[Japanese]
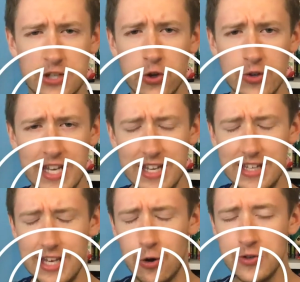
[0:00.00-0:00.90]
その
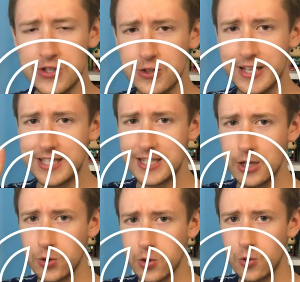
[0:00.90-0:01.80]
2、日本育ちっ
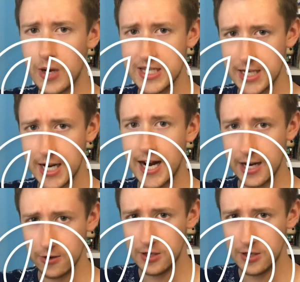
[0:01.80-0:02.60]
てことを忘れられる。